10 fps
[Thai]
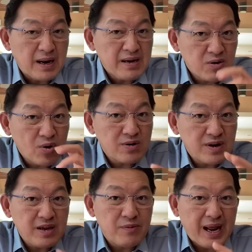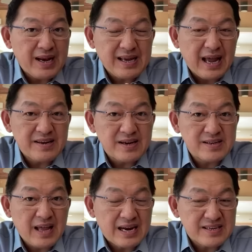มันร่นระยะเวลาในการ
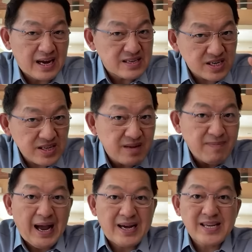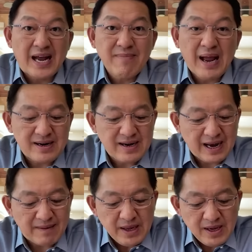เดินทางอย่างชนิดที่มหาศาลมาก
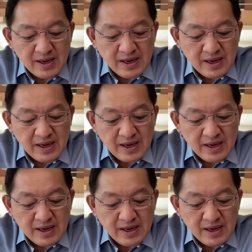นะครับ